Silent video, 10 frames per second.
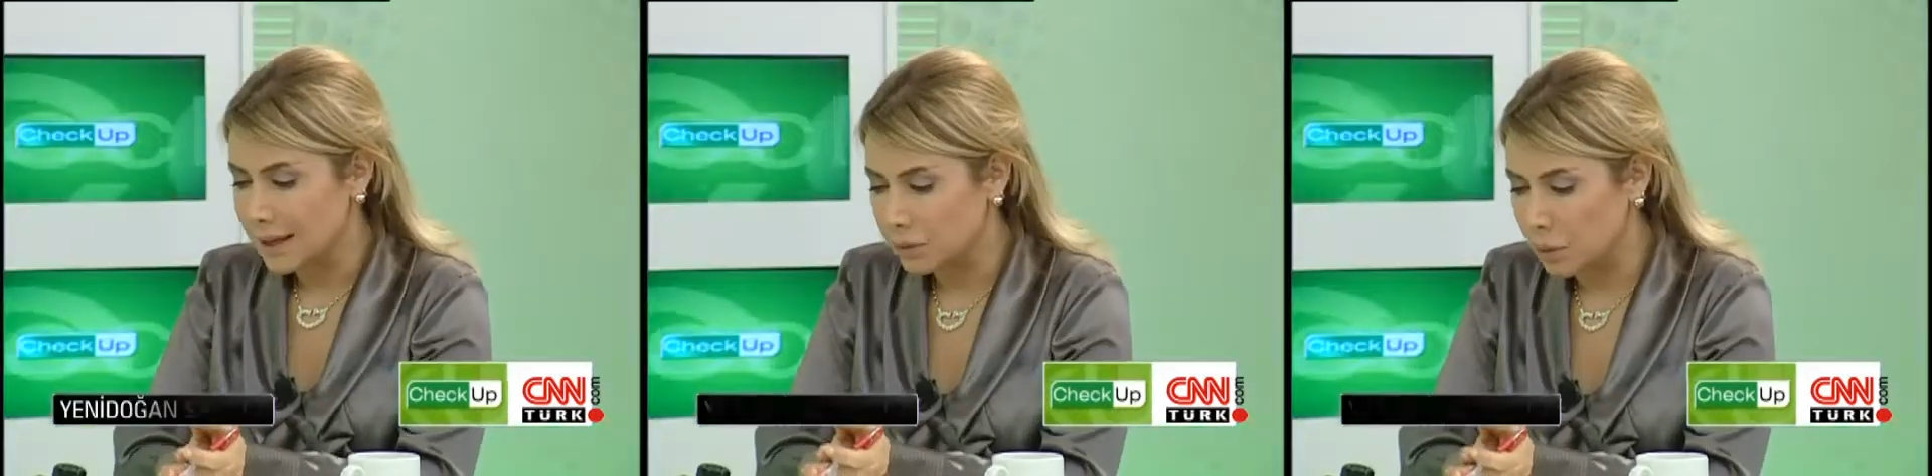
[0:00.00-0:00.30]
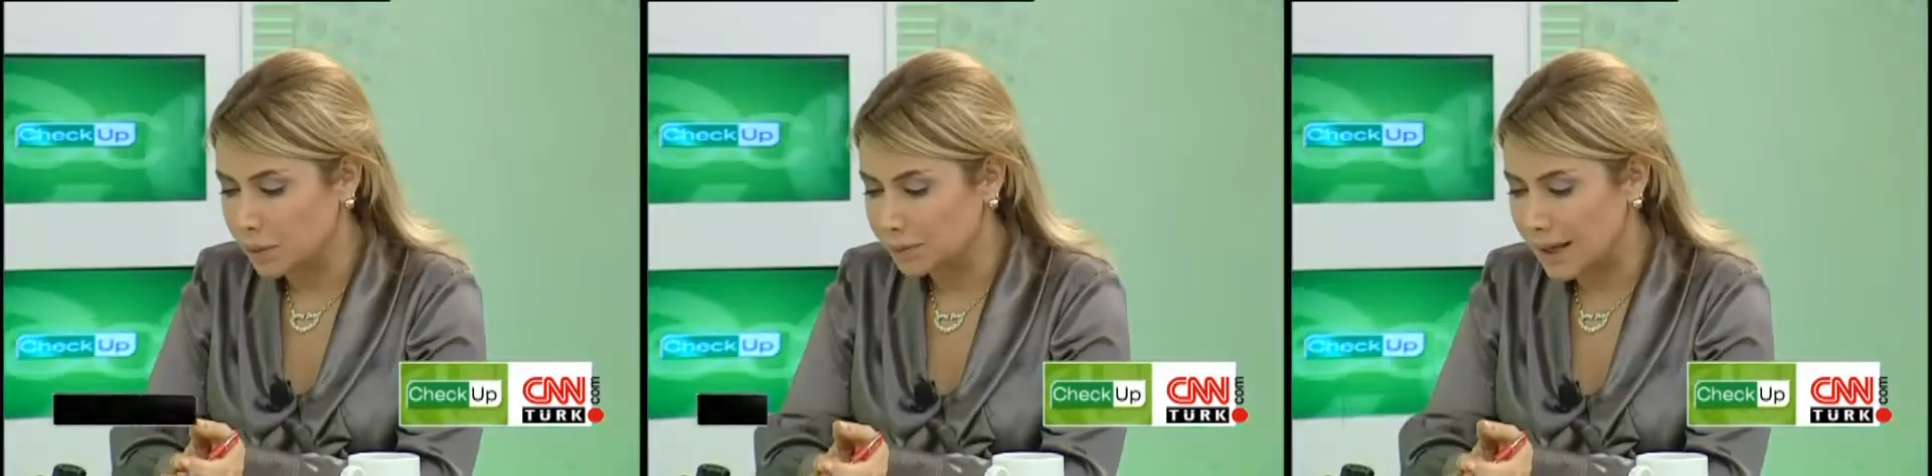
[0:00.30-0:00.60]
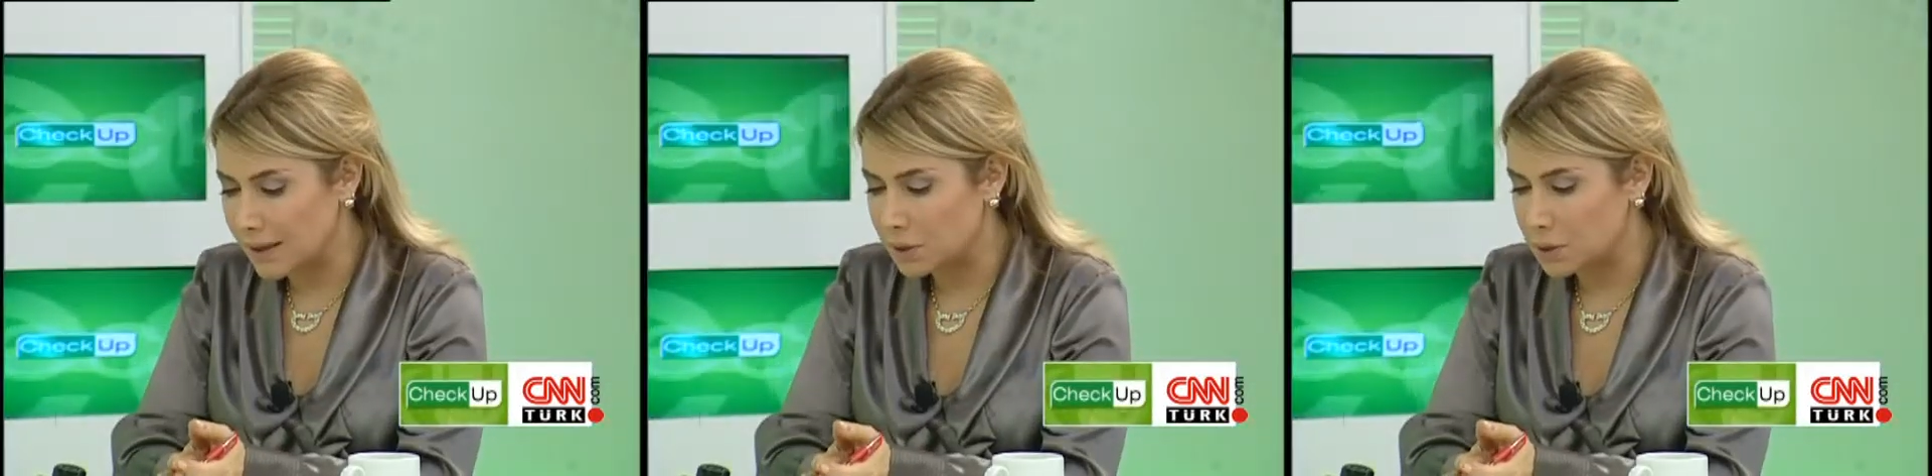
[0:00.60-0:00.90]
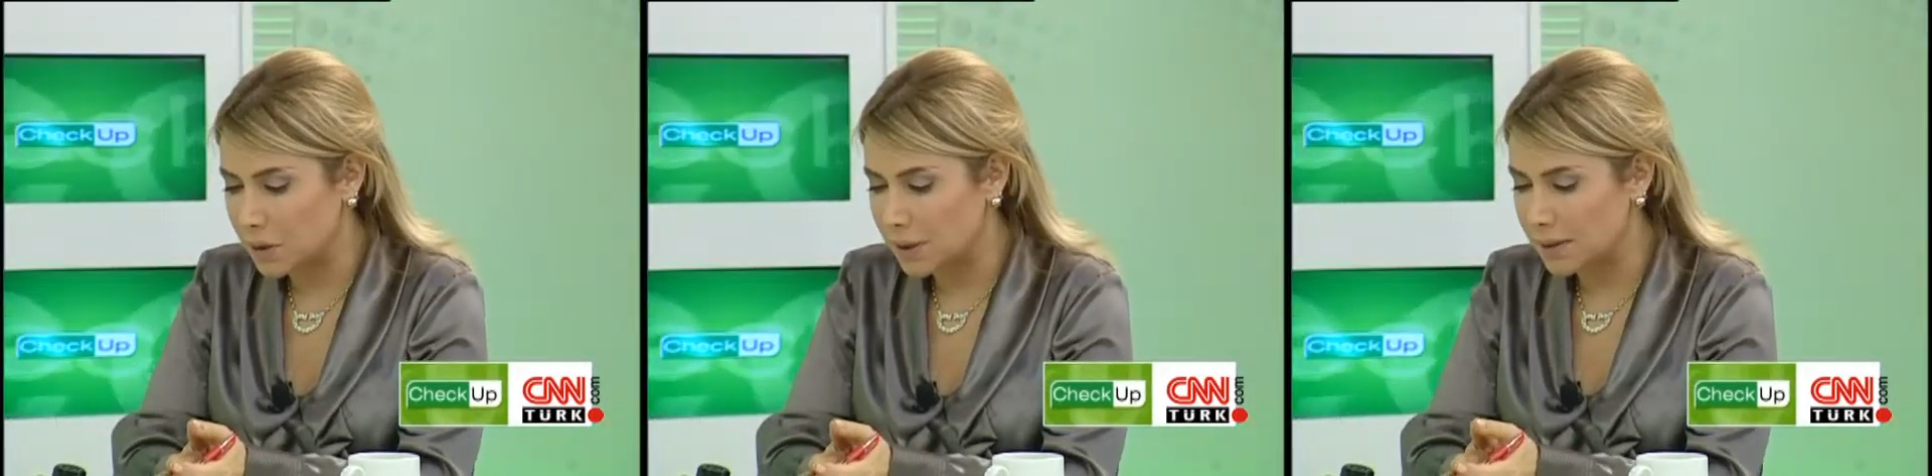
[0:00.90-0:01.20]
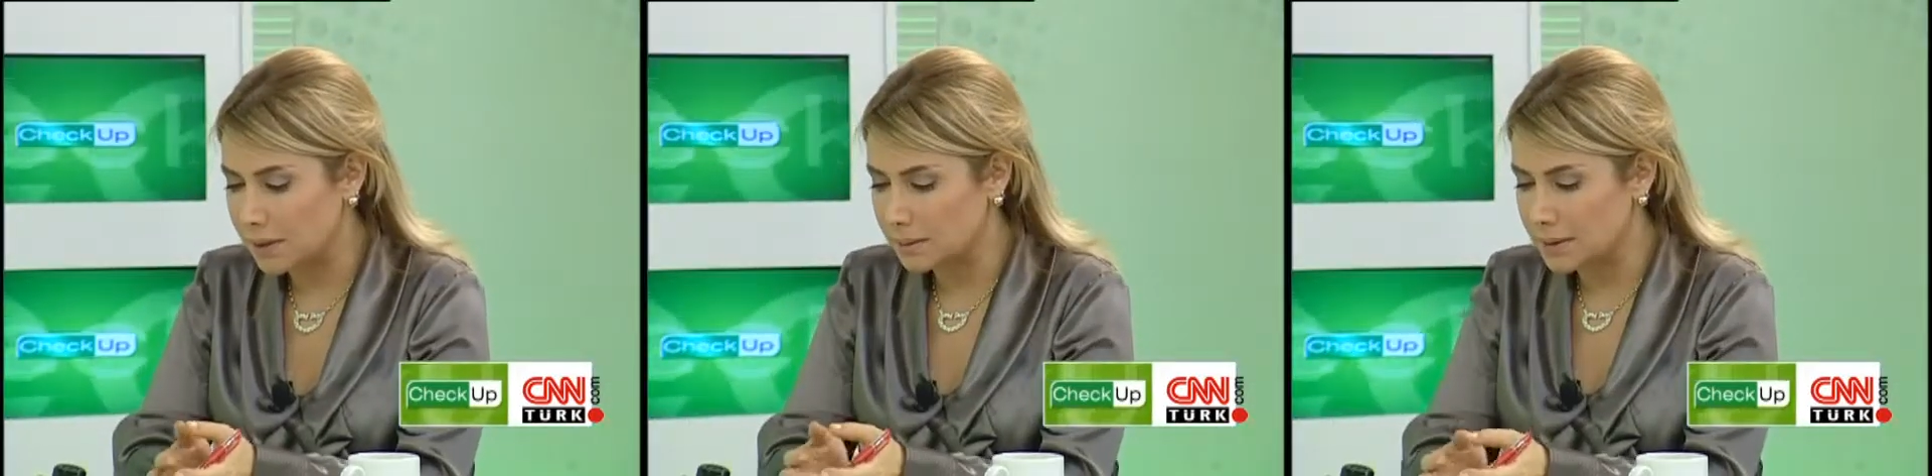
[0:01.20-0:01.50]
doğumdan sonra
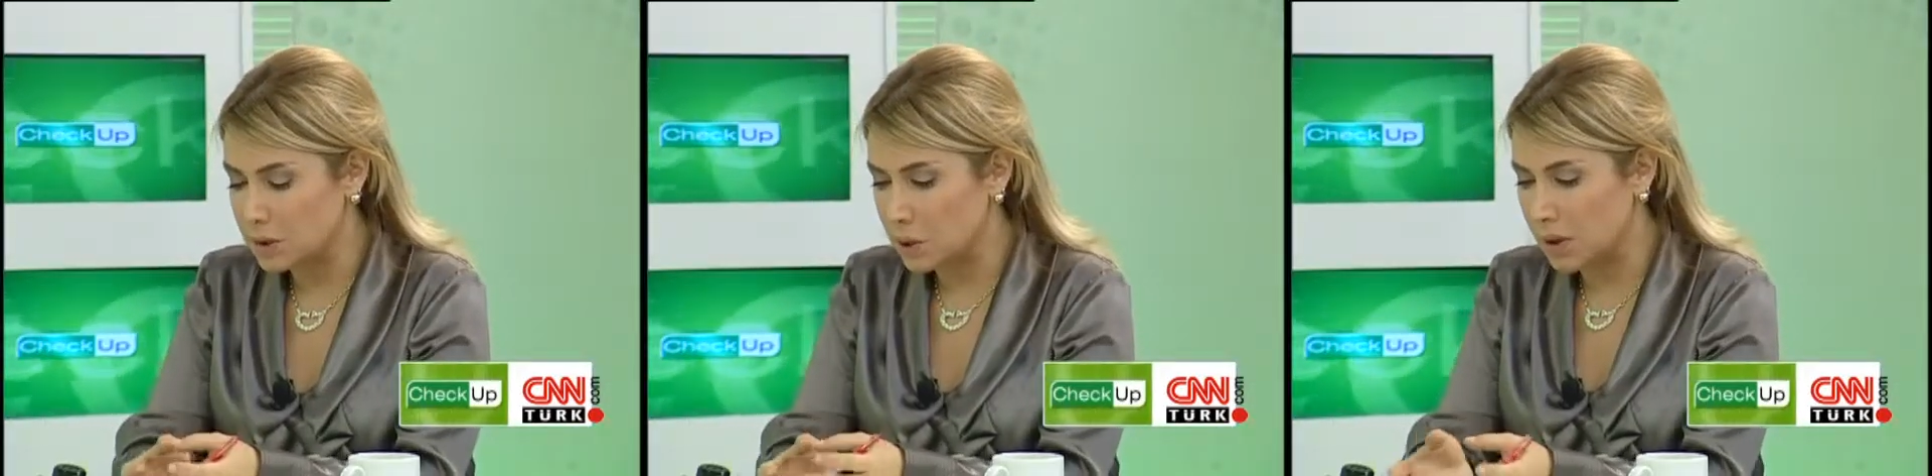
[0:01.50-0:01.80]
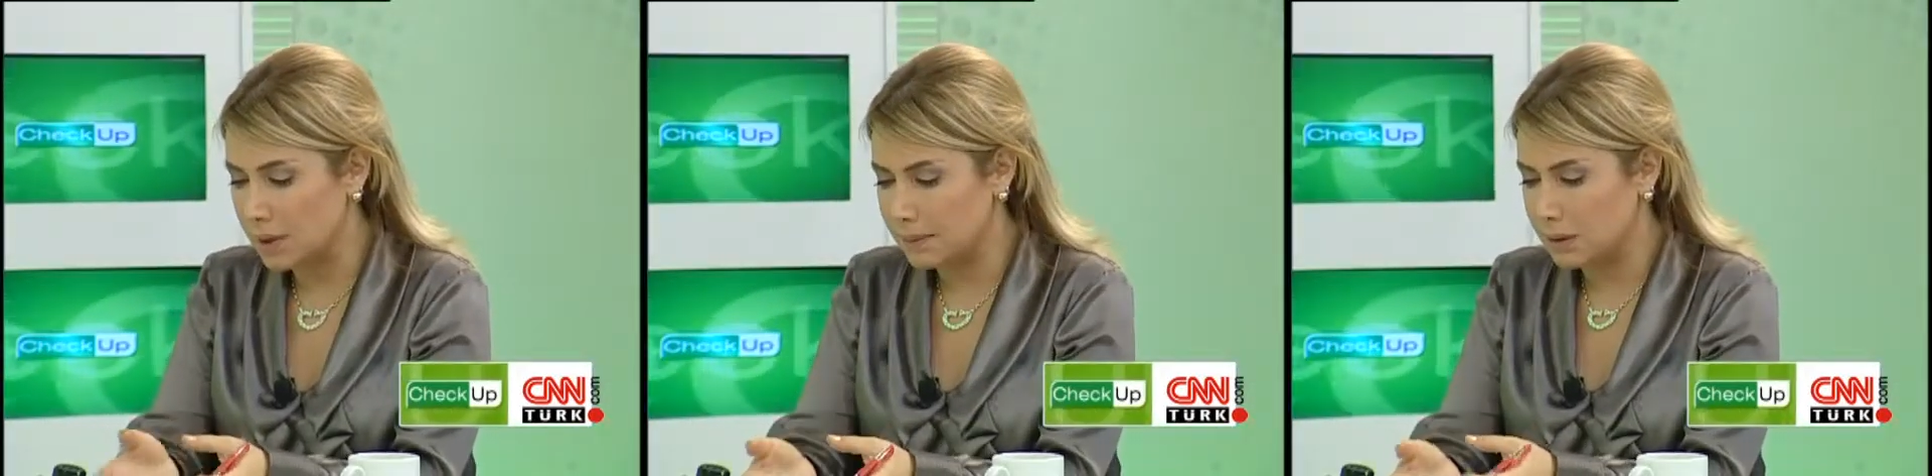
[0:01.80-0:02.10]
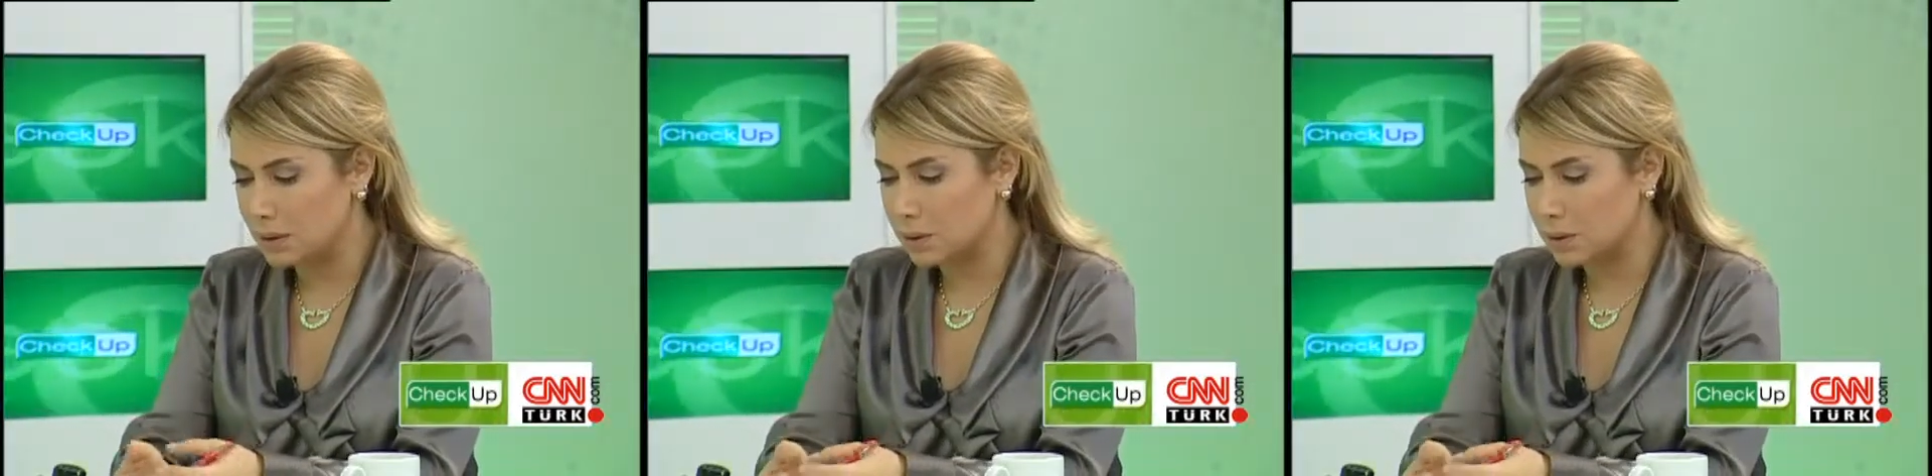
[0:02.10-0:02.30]
biz şöyle biliyoruz